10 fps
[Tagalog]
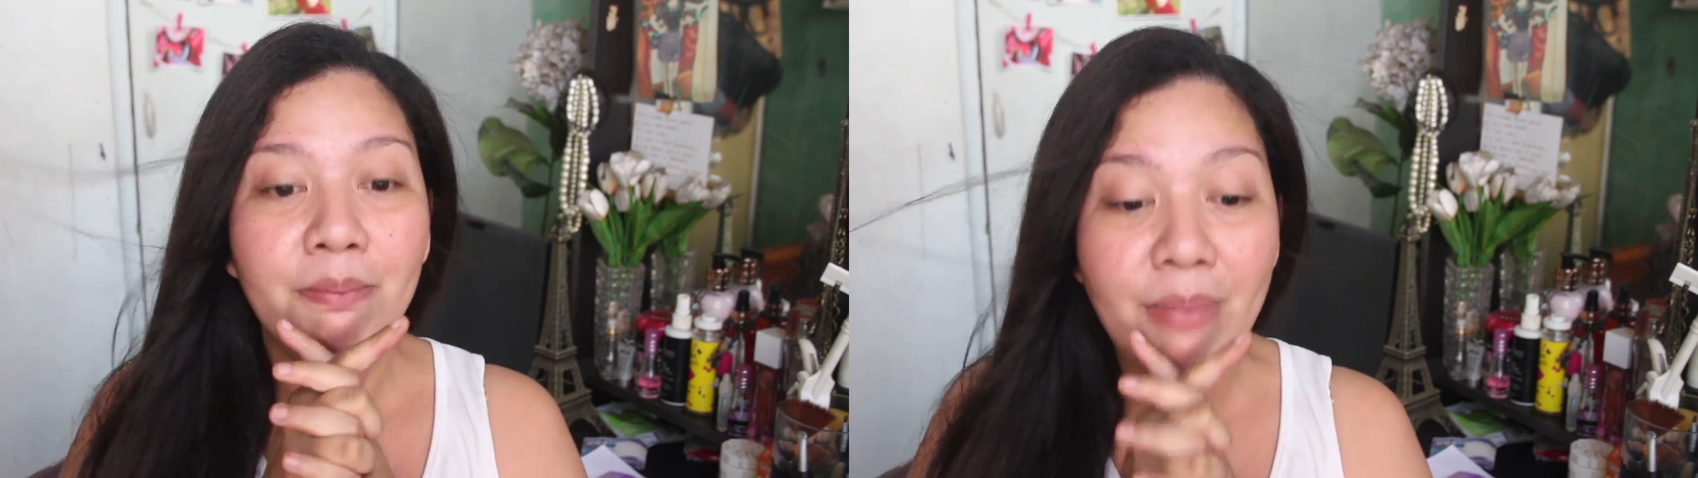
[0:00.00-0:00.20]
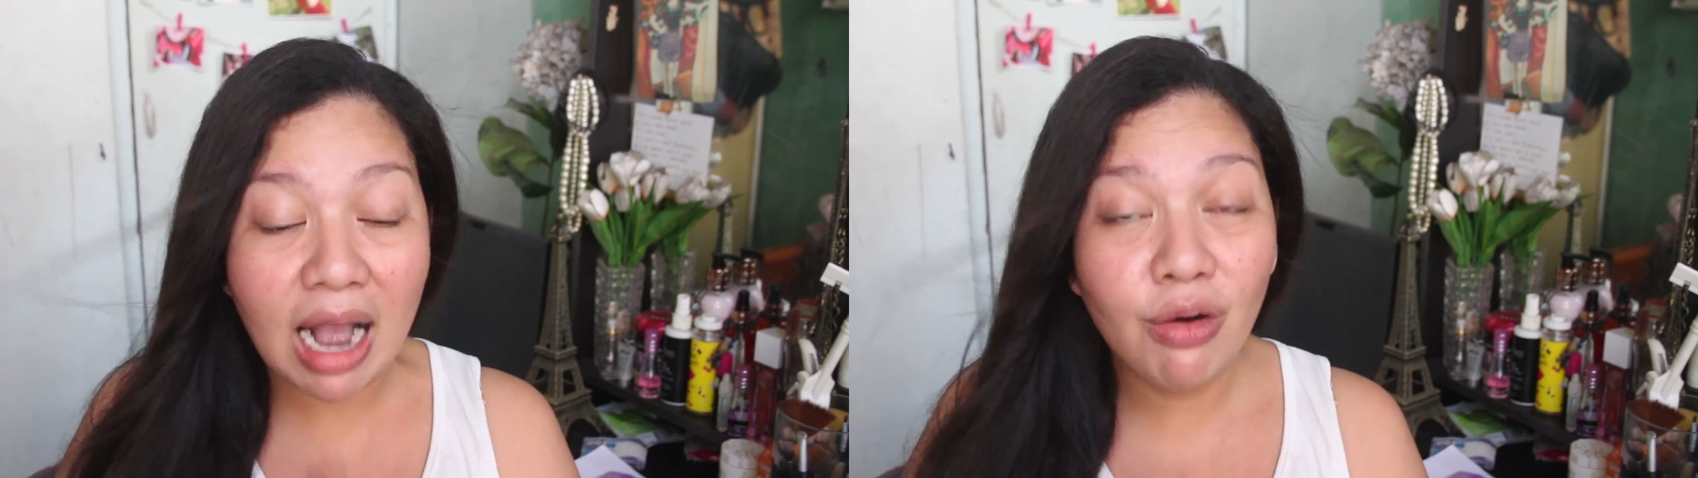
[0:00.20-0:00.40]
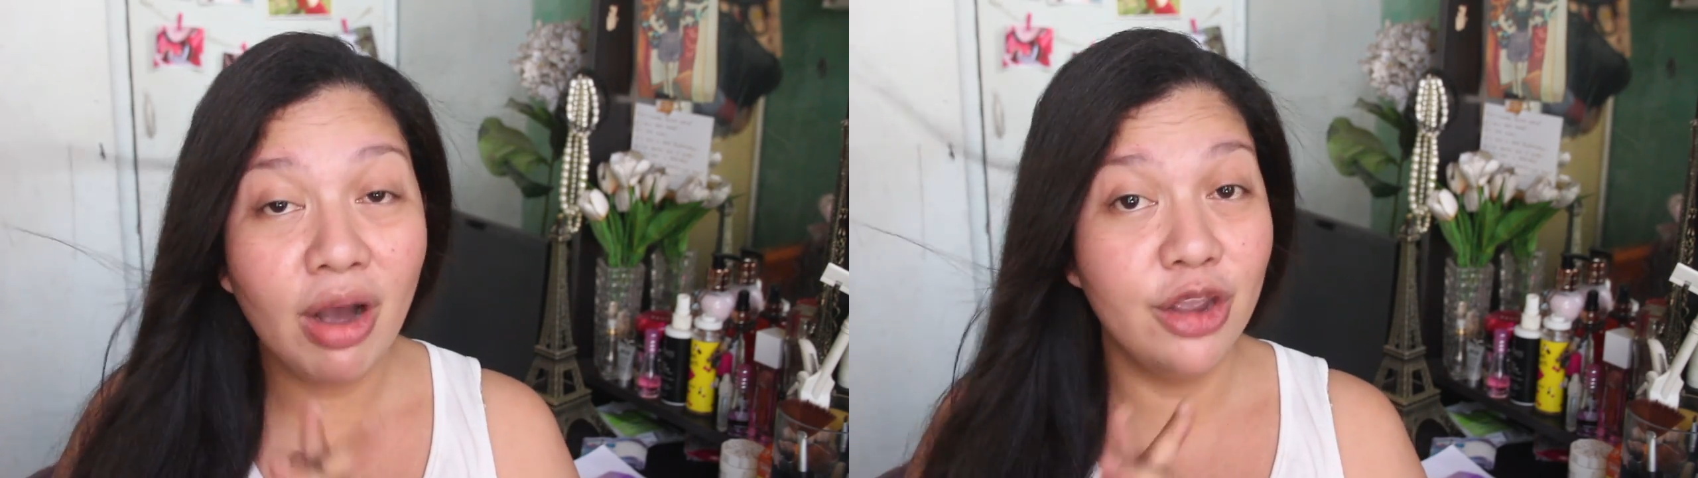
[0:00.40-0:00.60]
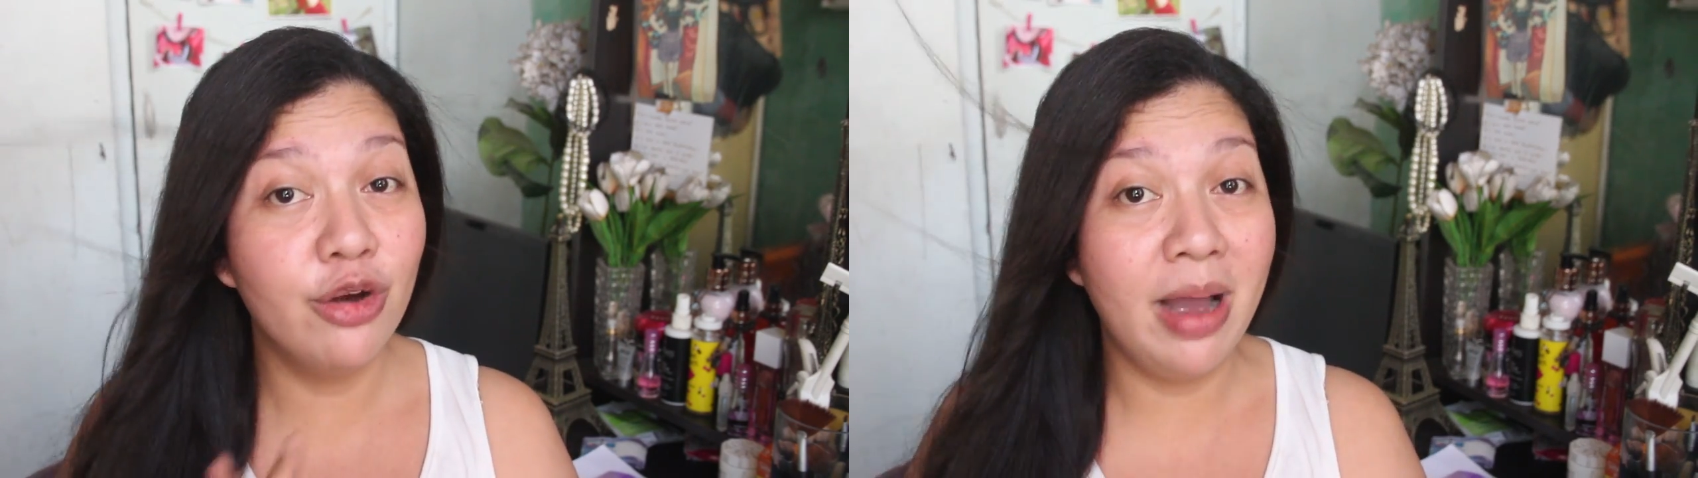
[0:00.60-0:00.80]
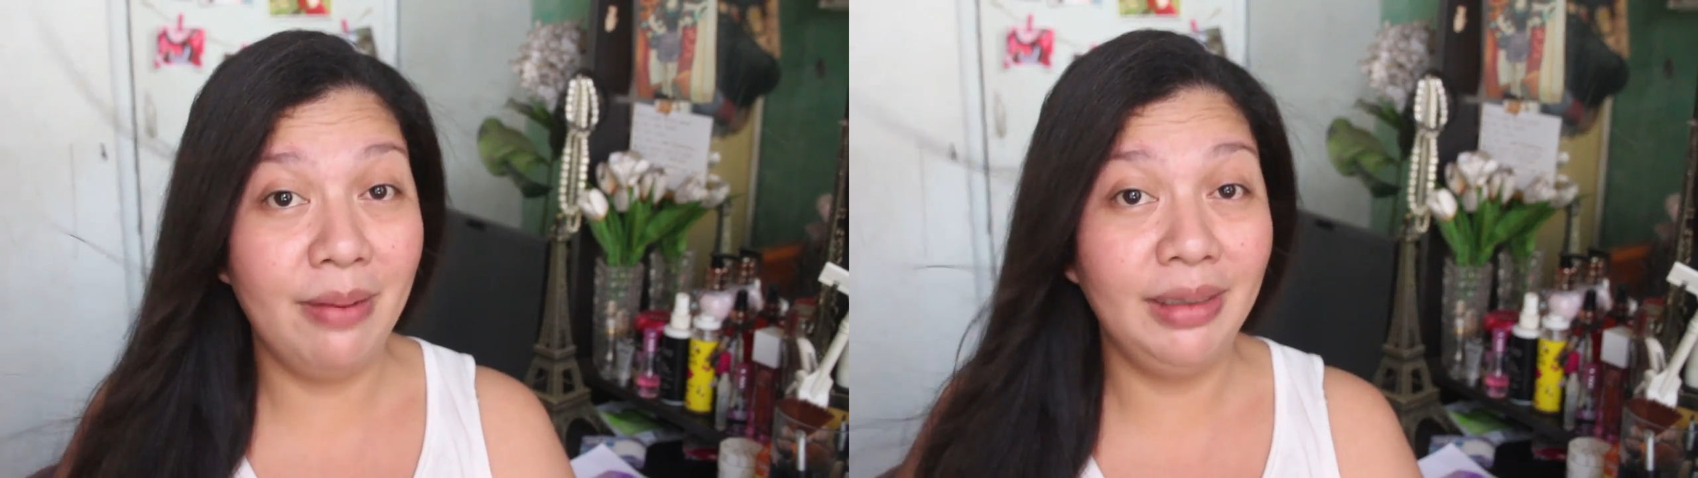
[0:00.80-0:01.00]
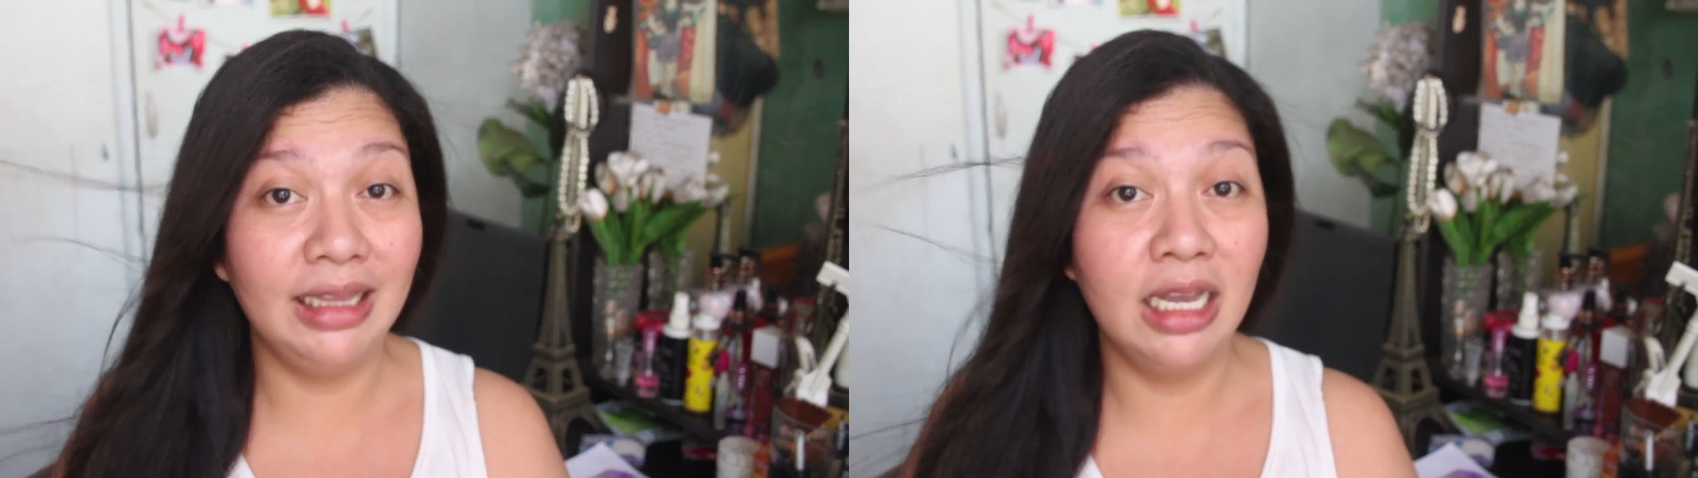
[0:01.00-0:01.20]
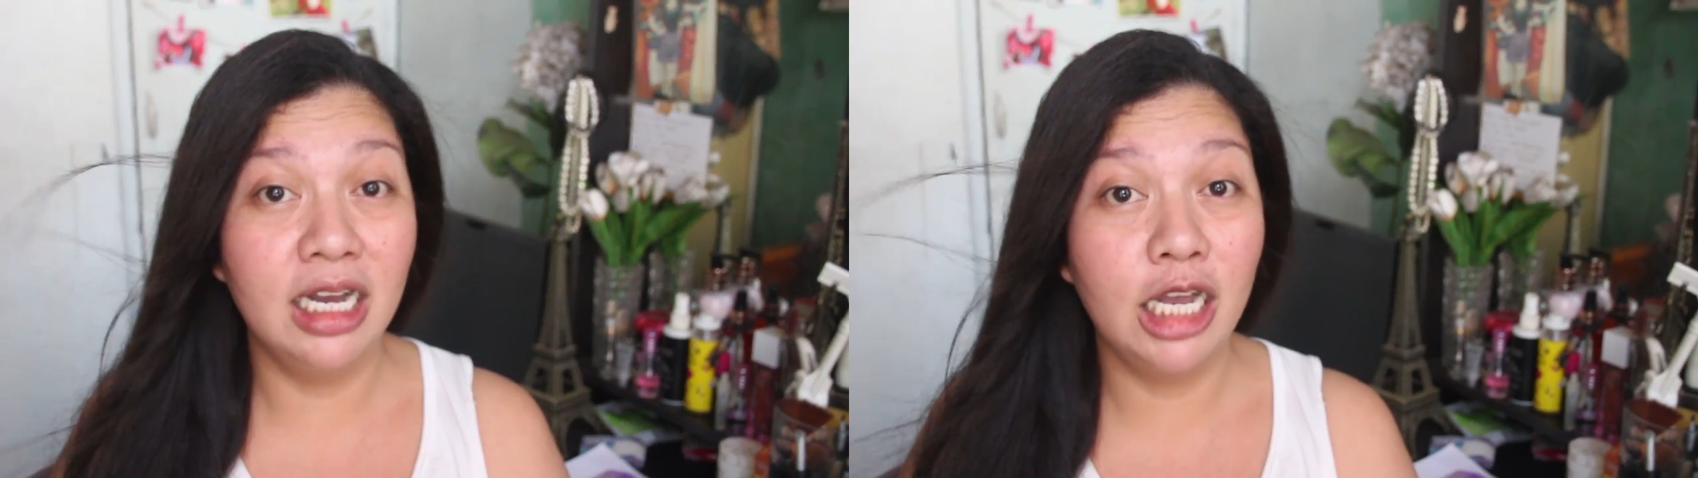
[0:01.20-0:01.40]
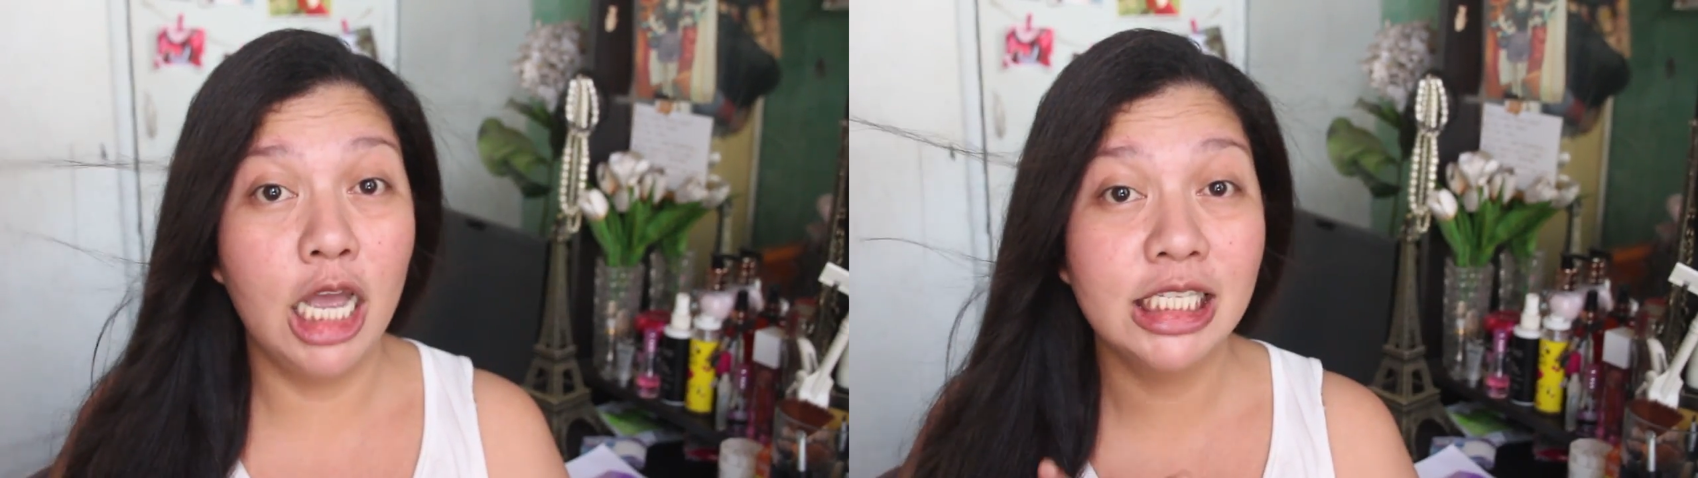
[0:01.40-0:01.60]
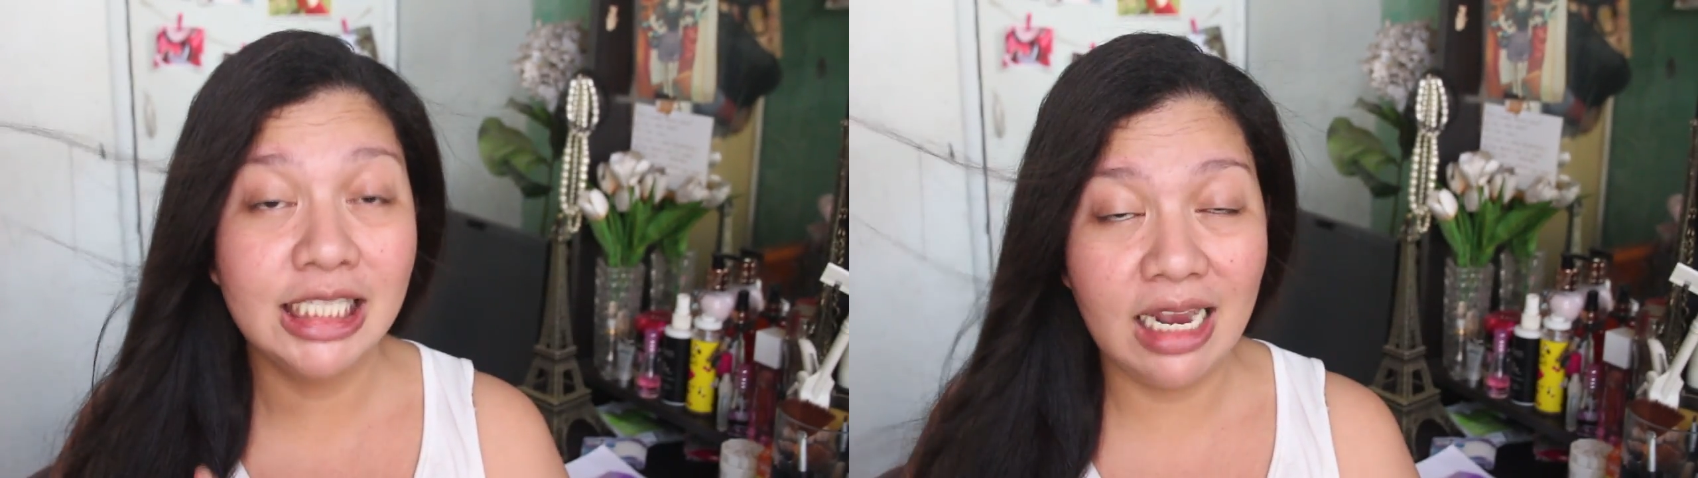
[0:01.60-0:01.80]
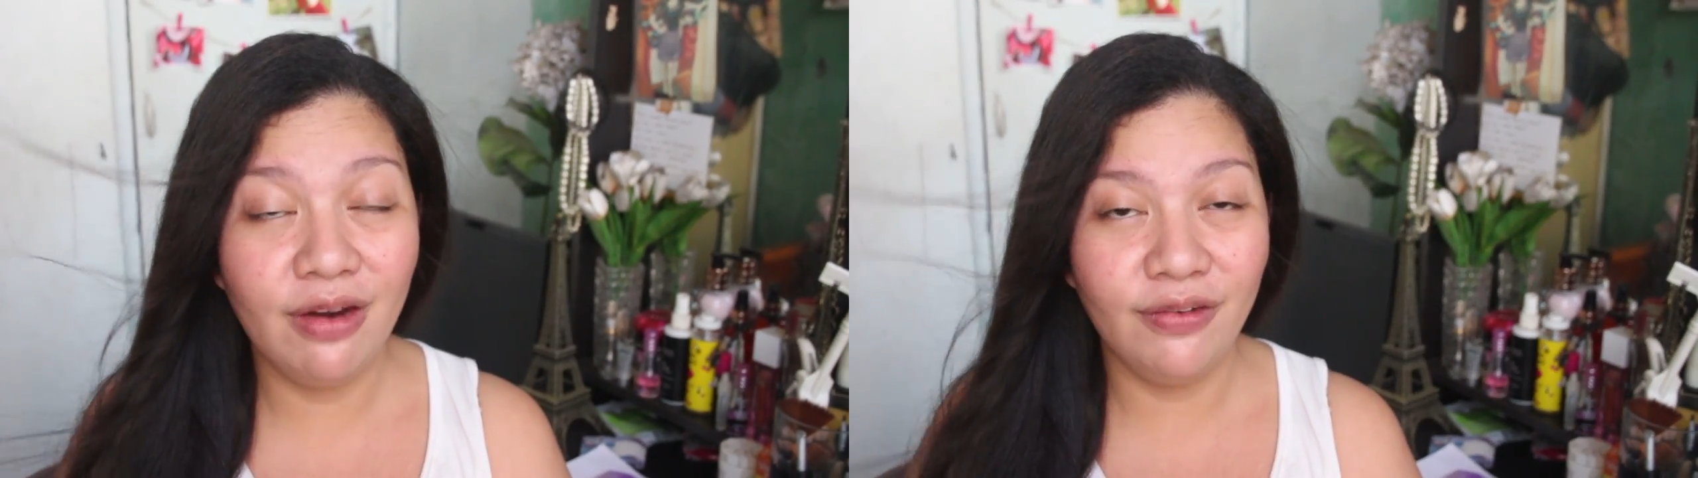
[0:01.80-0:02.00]
bago kayo gumamit ng
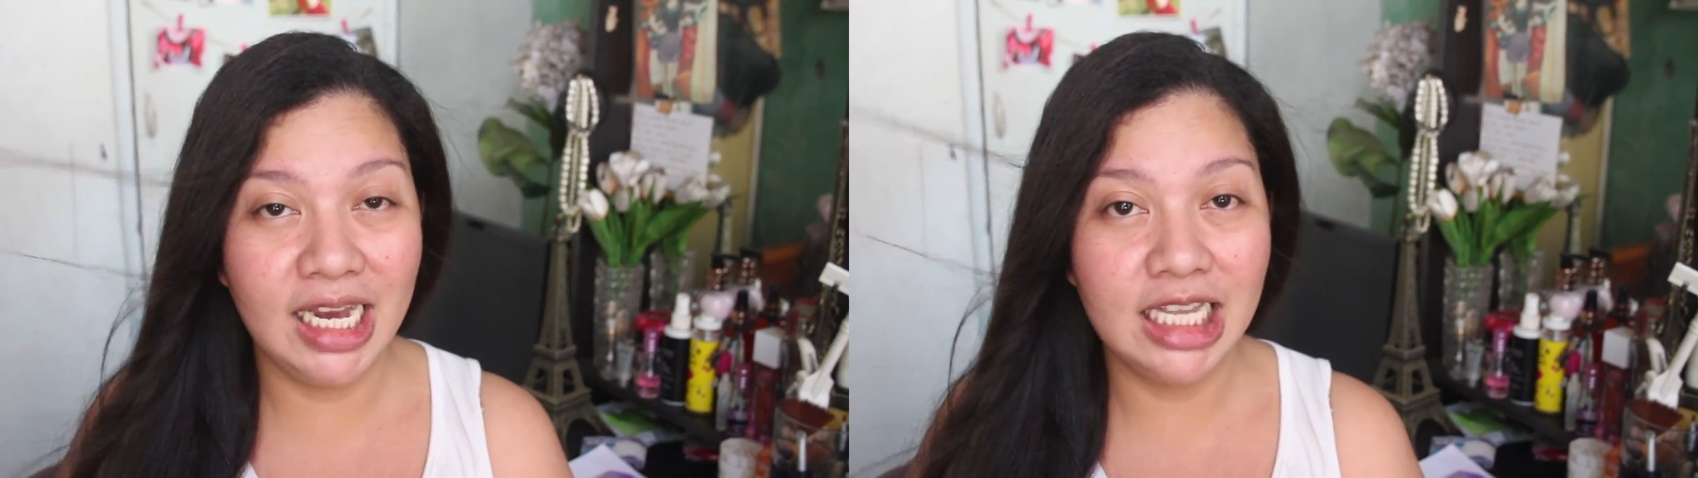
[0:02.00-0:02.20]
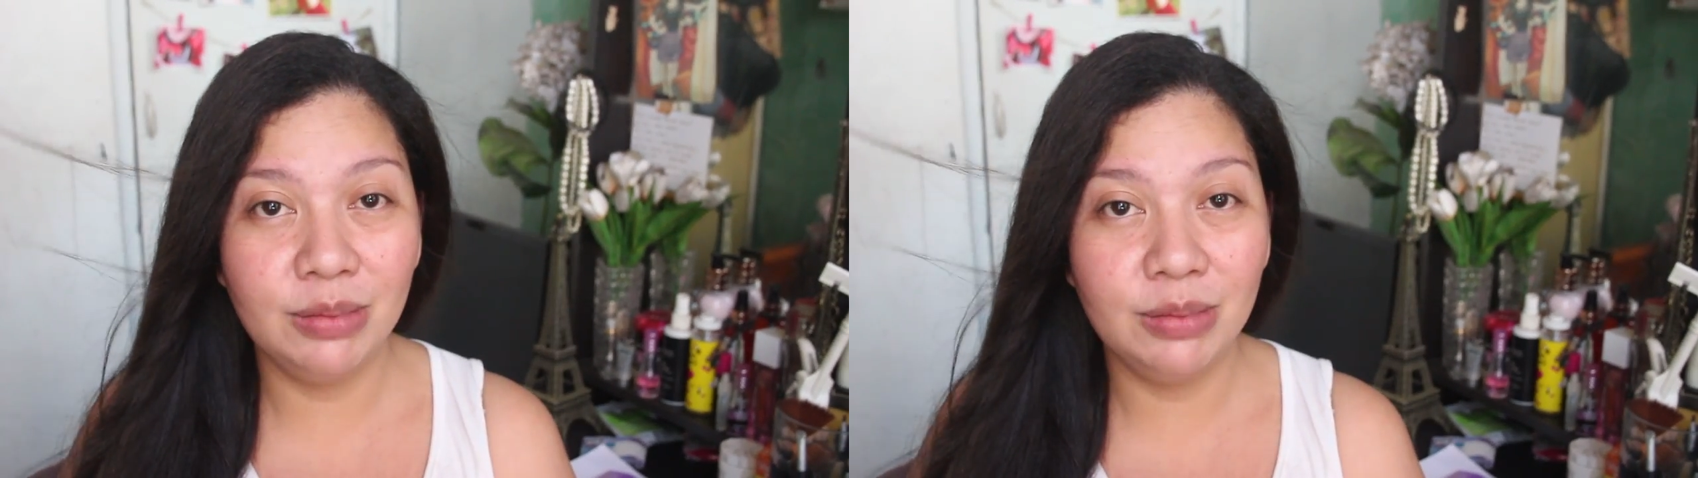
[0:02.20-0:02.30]
cellophane.